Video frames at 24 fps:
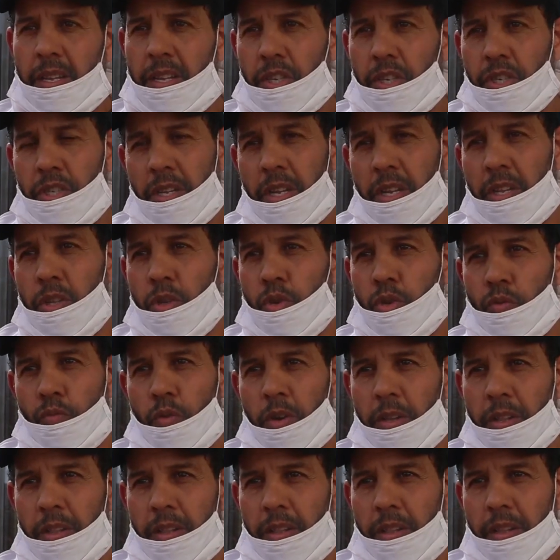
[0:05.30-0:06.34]
جينا
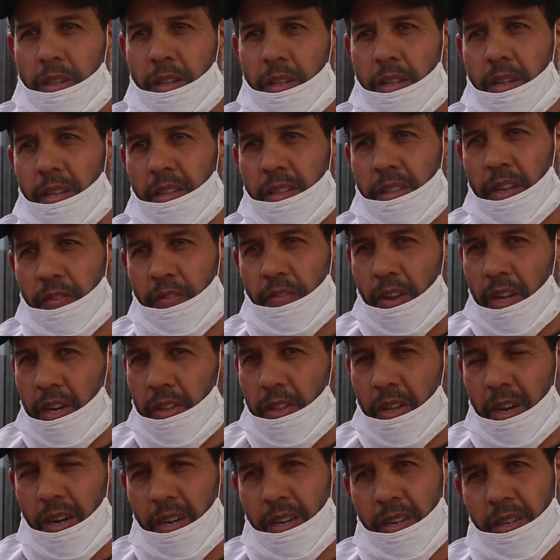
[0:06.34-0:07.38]
نشوف هذا الطفل
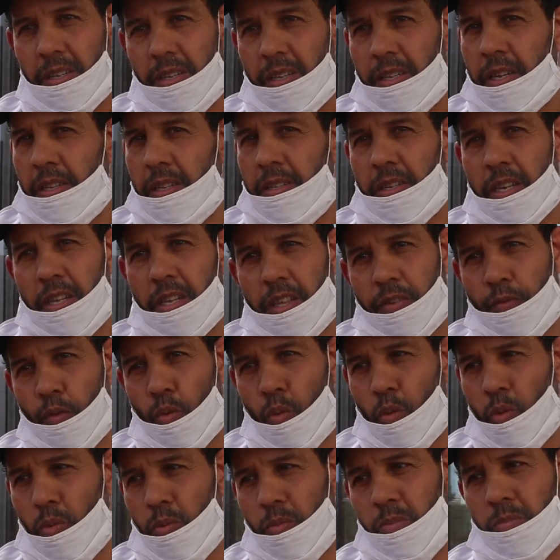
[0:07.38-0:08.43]
هذا
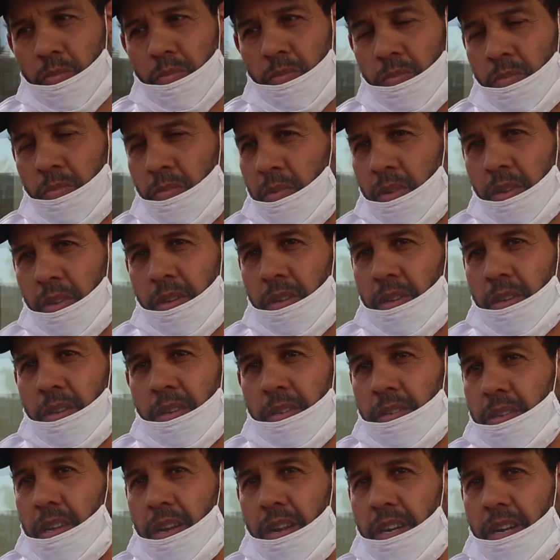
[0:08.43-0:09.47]
كنتاسفوا
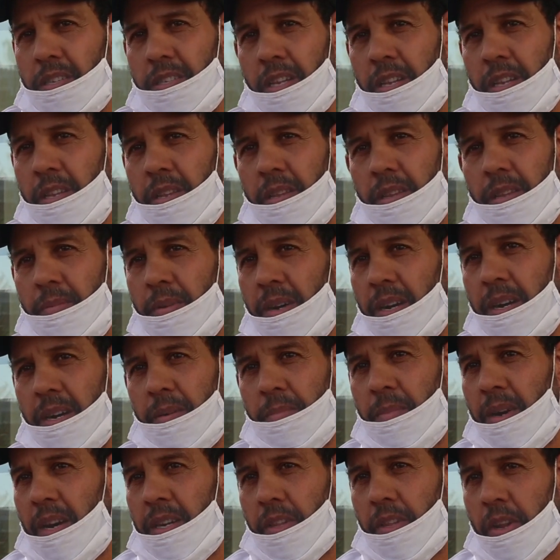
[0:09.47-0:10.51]
صراحه
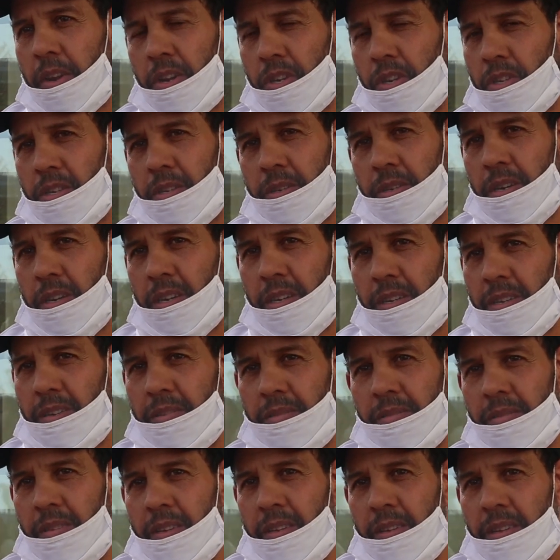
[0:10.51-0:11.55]
ما, ما قدرناش آه،
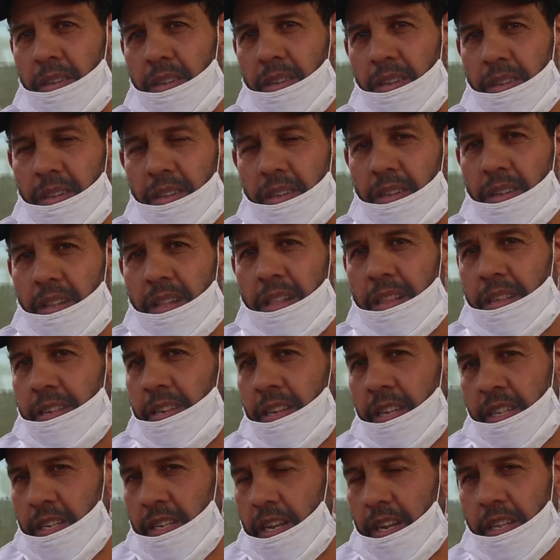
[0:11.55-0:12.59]

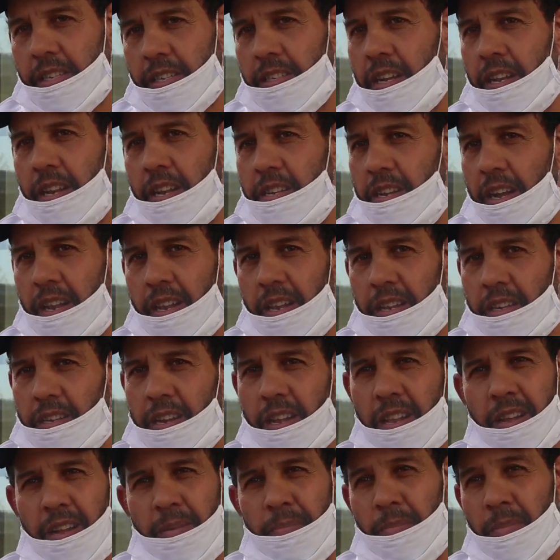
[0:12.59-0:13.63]
اللسان ديالي تقال لي على
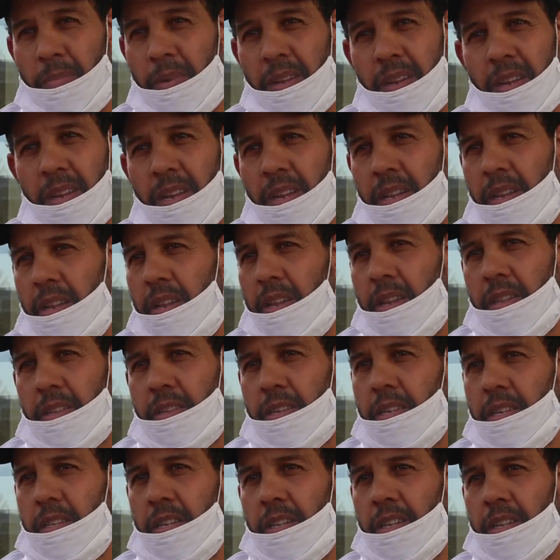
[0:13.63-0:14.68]
الكلام لان هذا
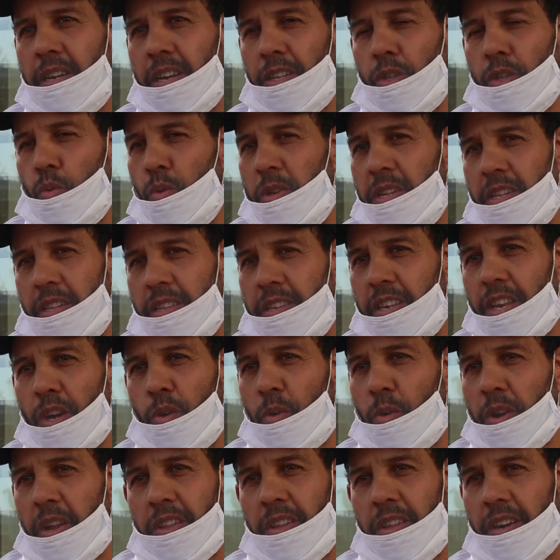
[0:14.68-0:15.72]
السيد هذا هذا الوليد
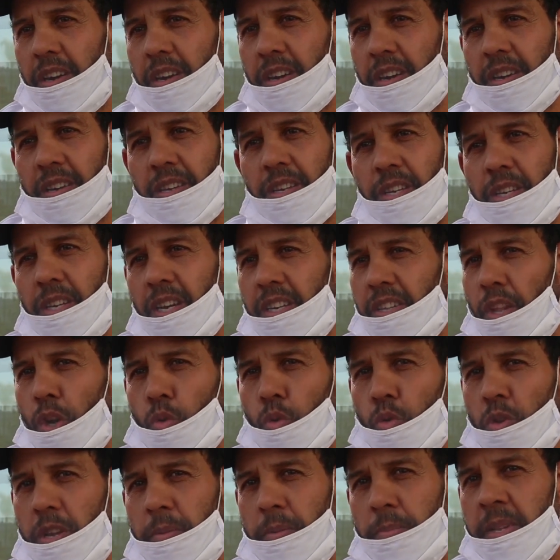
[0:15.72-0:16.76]
صغير هذا يقدر
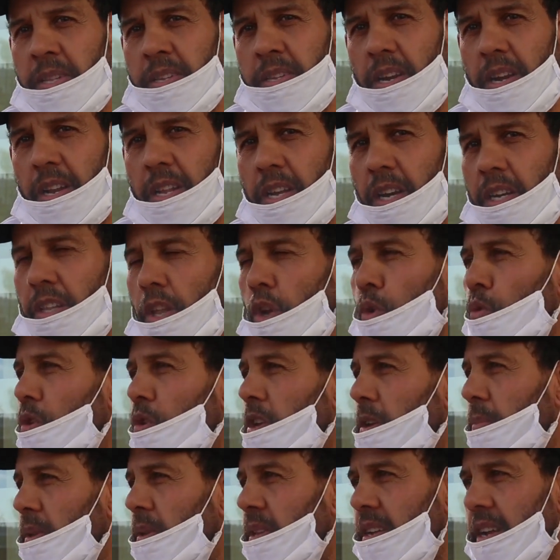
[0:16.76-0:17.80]
يكون الابن ديالي يقدر
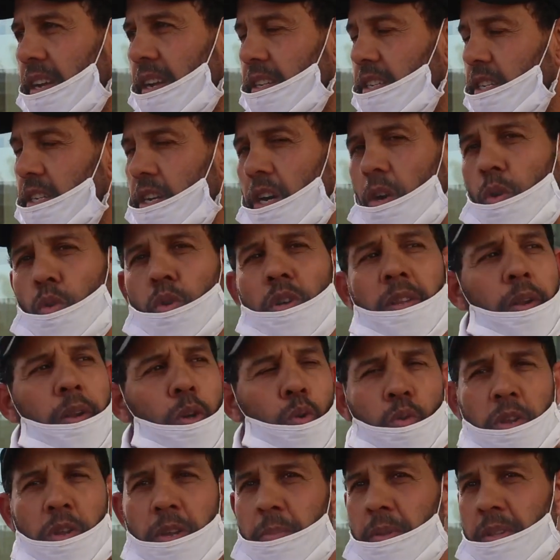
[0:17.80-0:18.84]
يكون الابن ديالك تيا يقدر
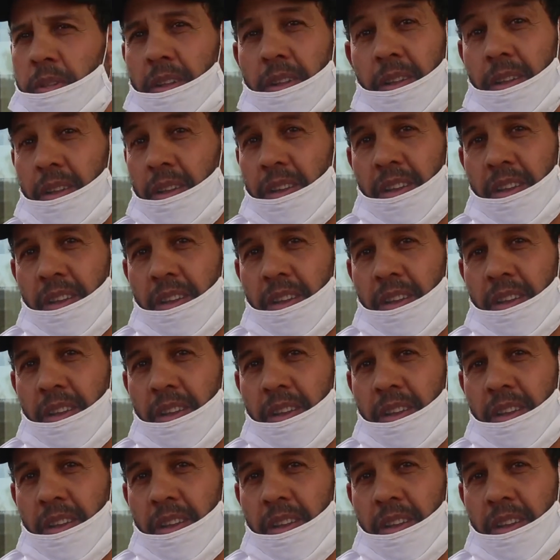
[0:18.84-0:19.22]
يكون الابن دي...